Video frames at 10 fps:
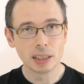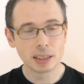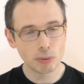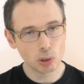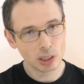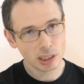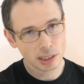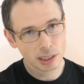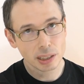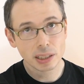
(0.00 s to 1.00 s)
Seven
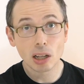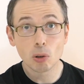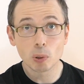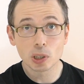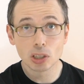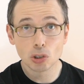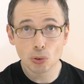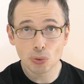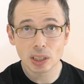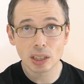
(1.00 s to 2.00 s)
Deadly Sins a remporté
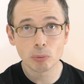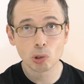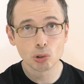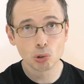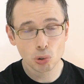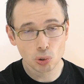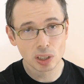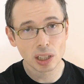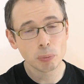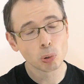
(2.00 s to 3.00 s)
suffisamment de
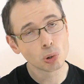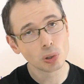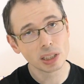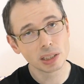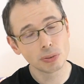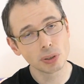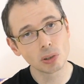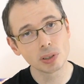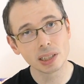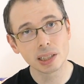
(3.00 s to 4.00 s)
succès pour connaître
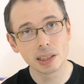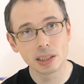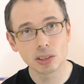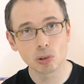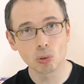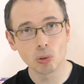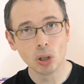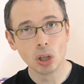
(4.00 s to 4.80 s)
différentes déclinaisons,